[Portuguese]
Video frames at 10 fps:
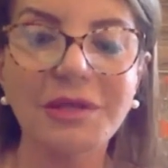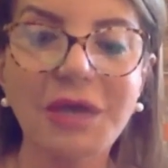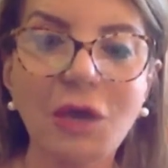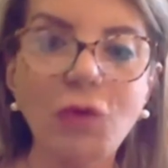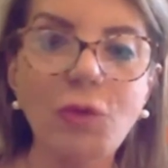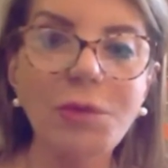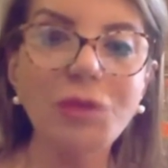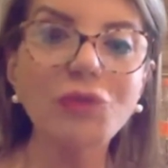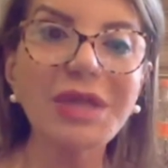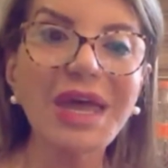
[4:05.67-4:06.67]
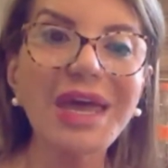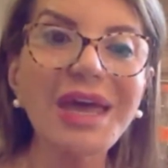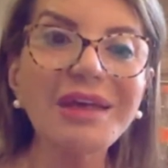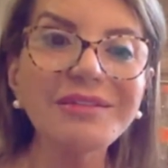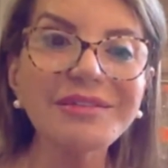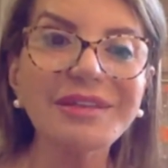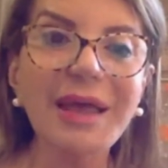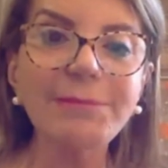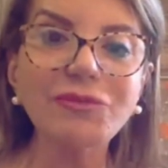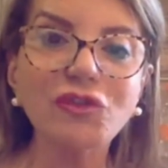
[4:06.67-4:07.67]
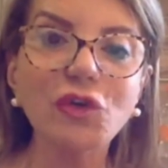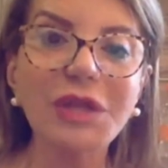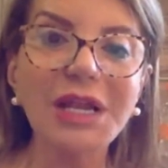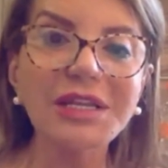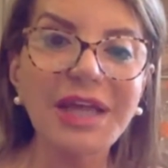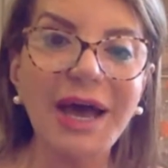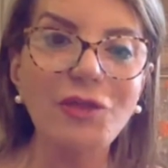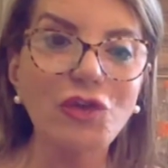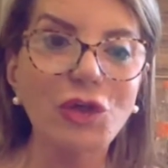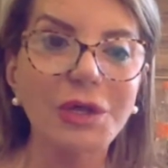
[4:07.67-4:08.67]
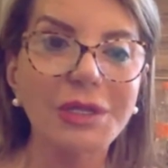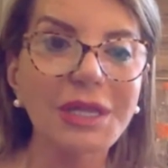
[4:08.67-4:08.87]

que é um momento de excepcionalidade,